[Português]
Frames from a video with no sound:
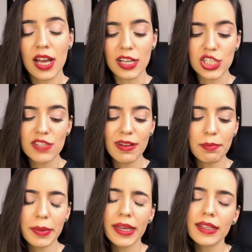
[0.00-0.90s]
a gente vai
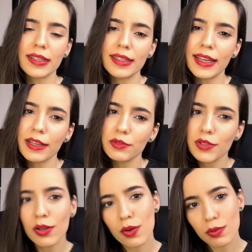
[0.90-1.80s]
perdendo
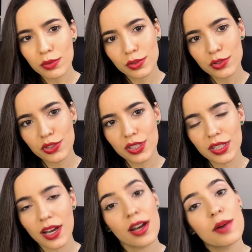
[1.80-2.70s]
ao longo do
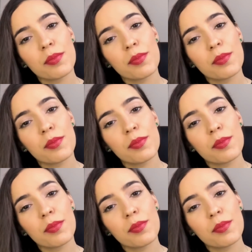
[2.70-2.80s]
dia.